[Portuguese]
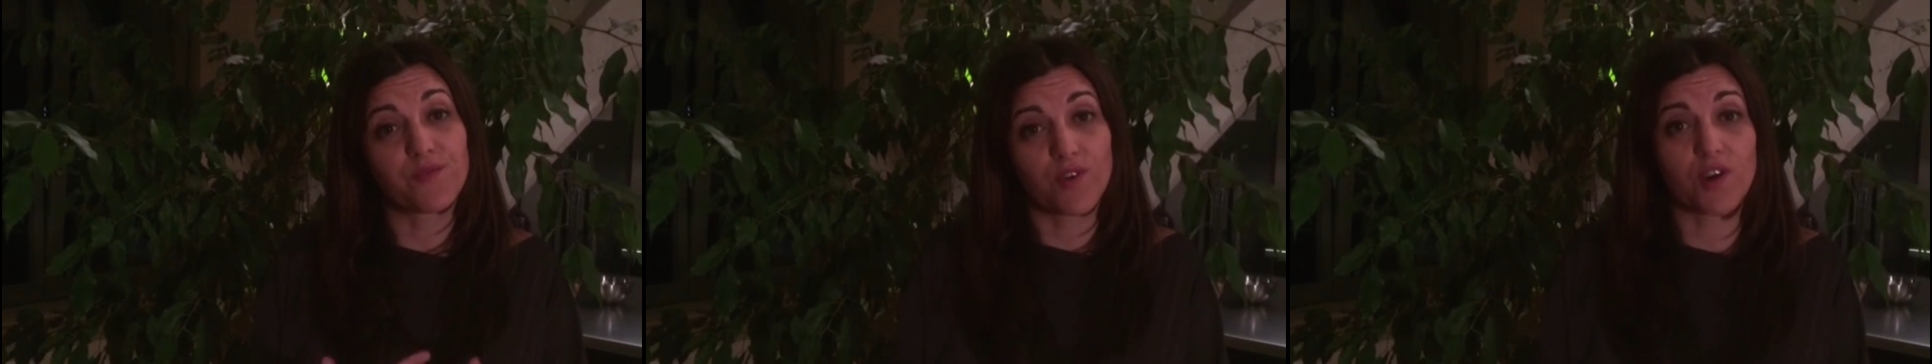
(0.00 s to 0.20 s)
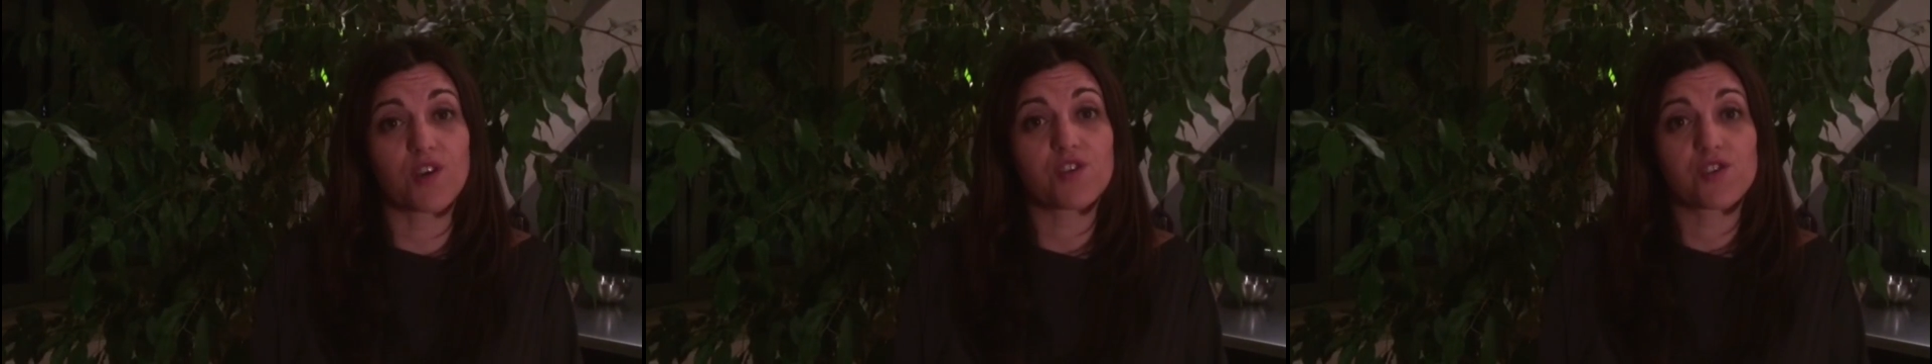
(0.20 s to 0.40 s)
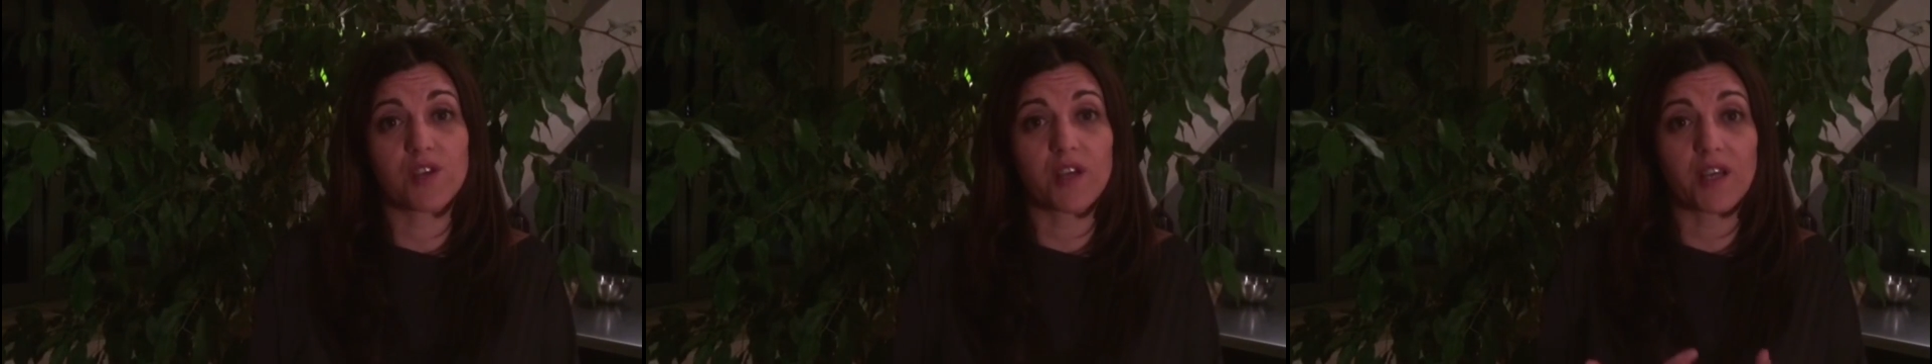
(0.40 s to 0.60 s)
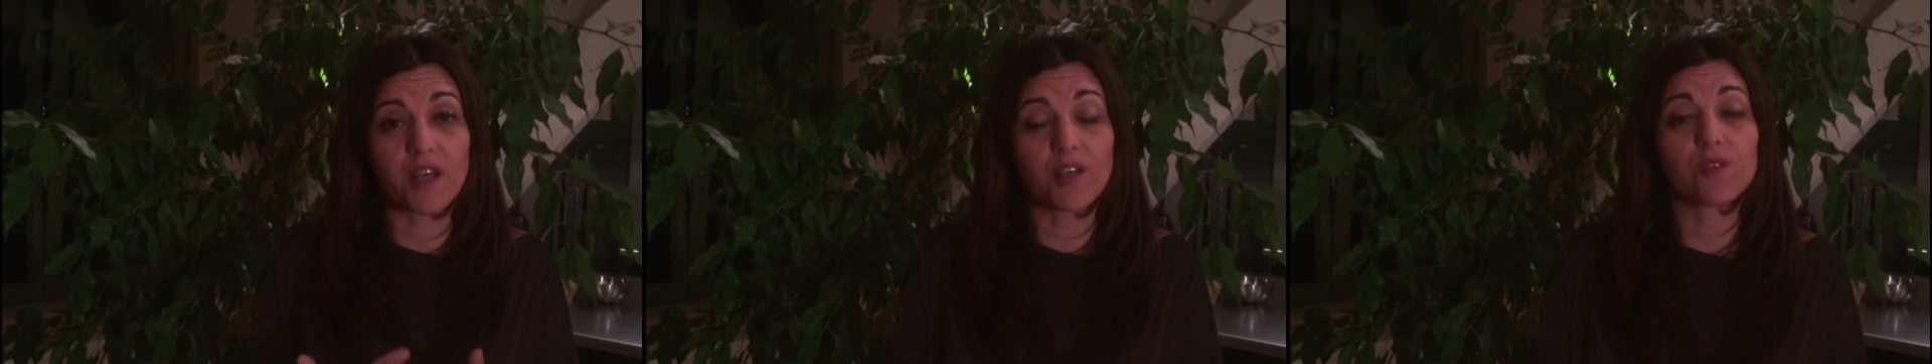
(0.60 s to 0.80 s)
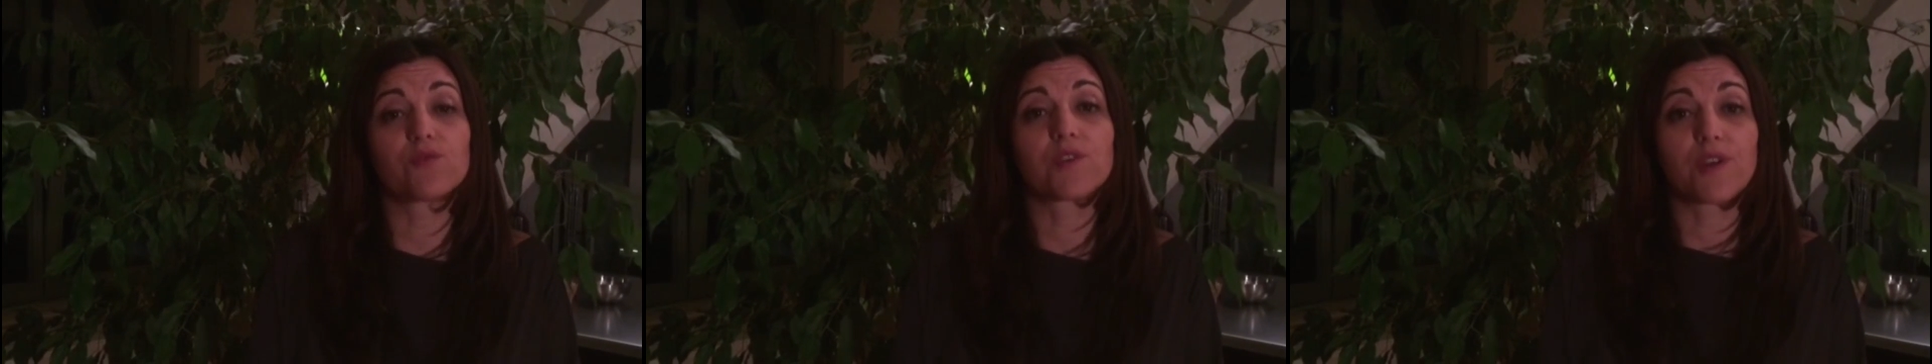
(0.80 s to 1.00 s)
voz a
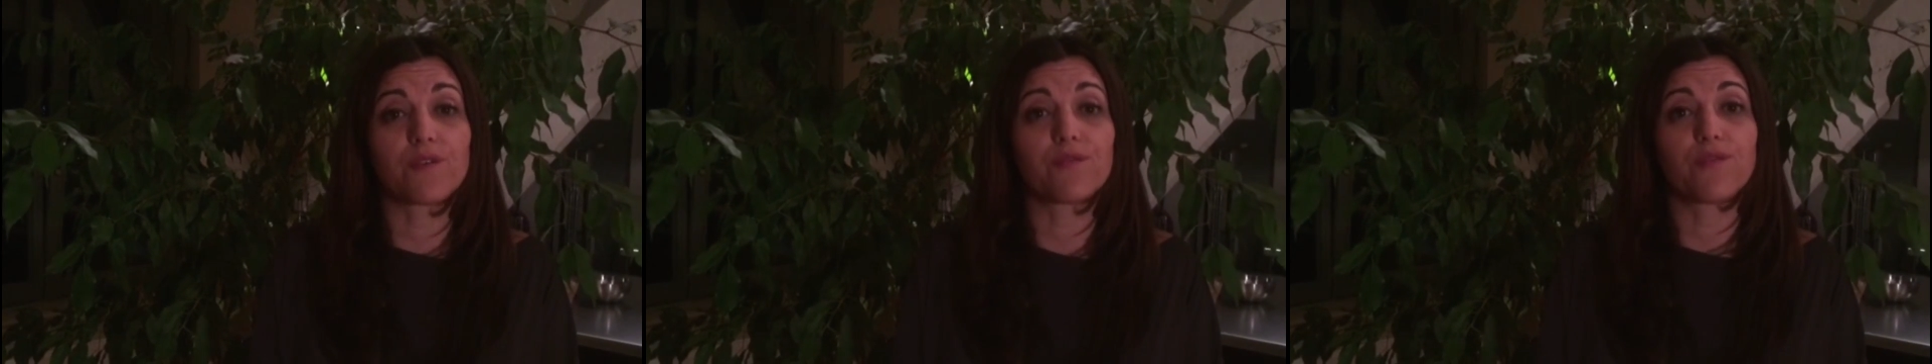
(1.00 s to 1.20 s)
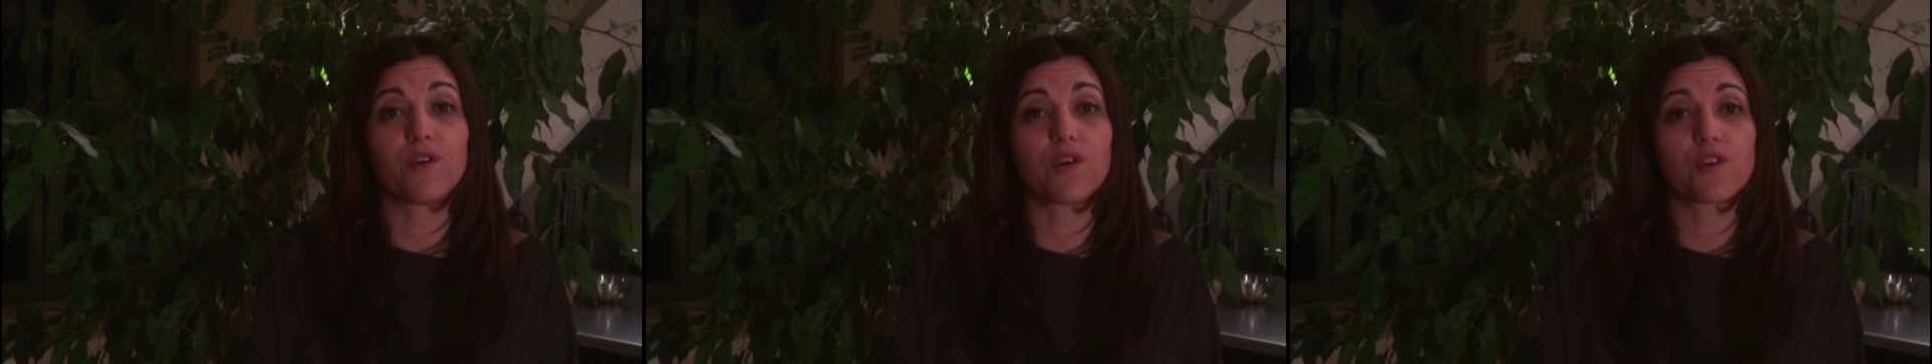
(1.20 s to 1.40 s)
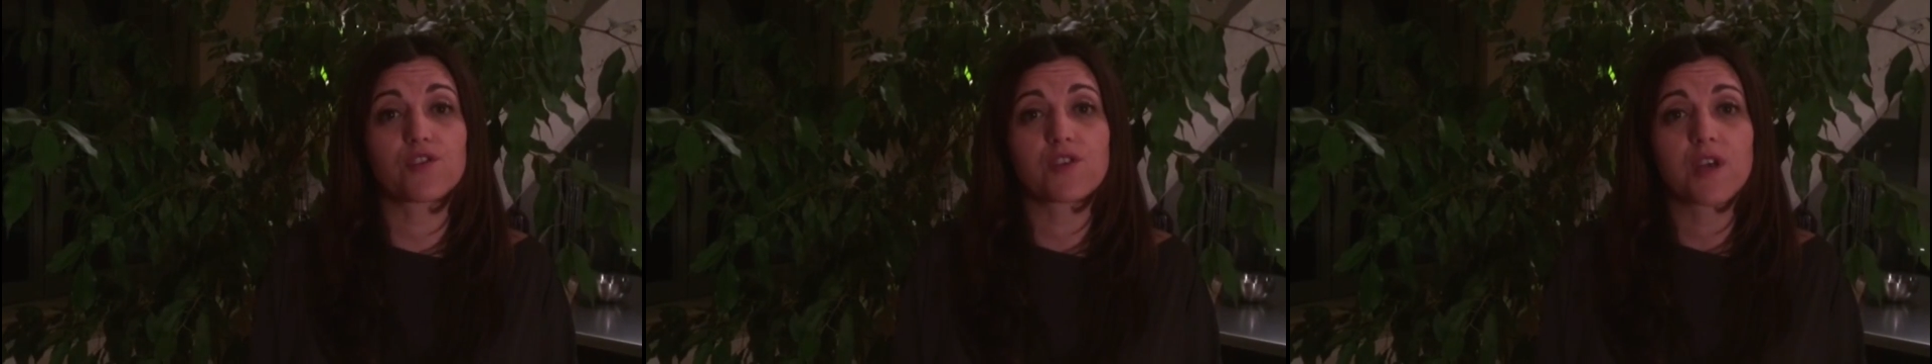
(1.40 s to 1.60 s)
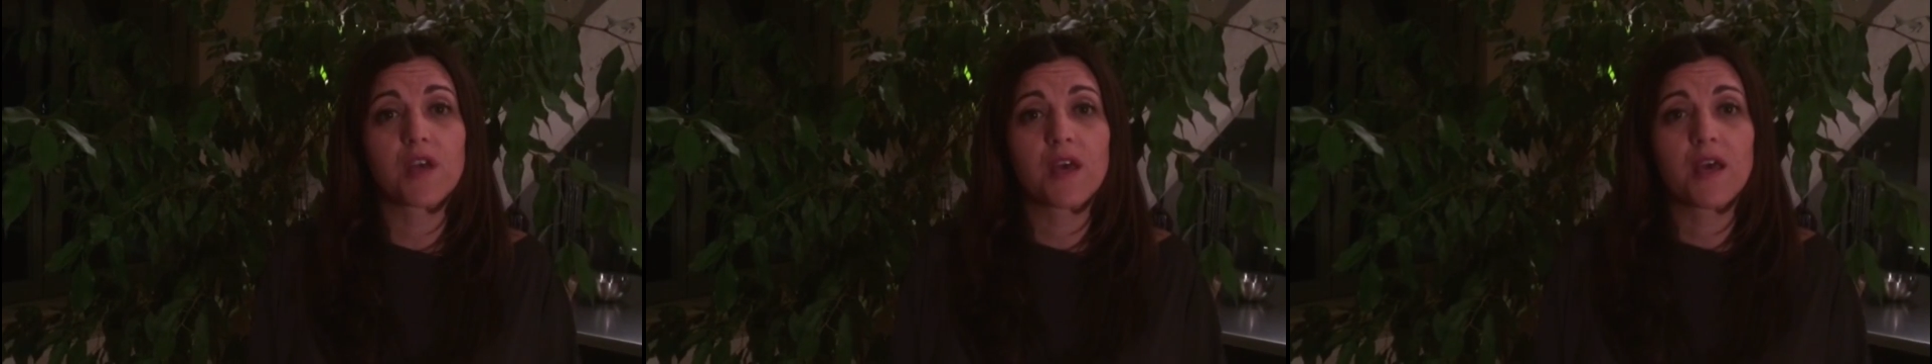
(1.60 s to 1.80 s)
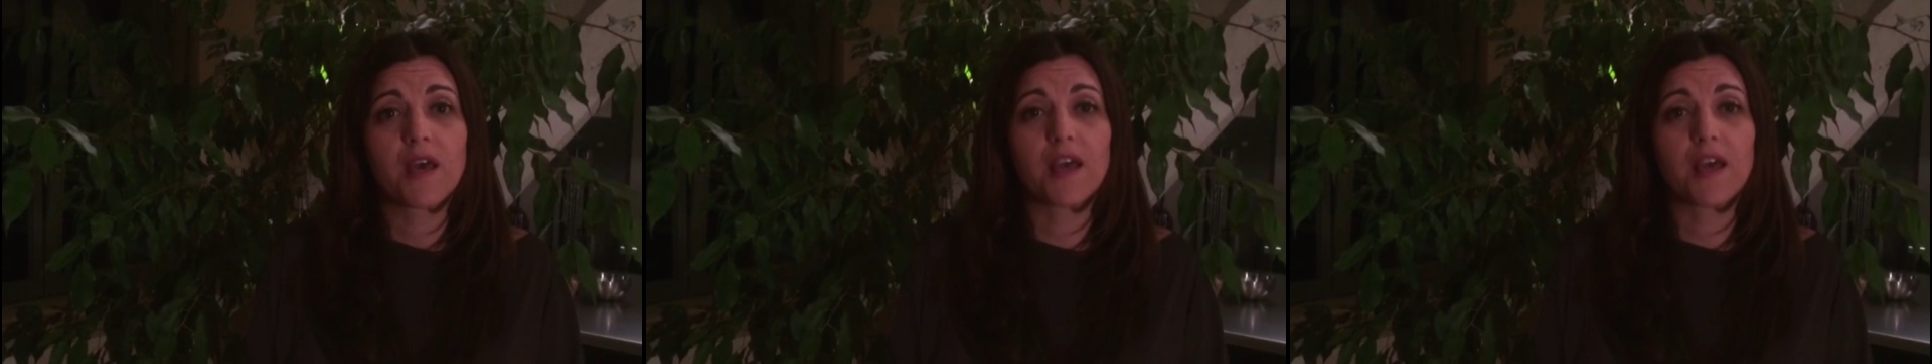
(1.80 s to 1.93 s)
quem não tem voz,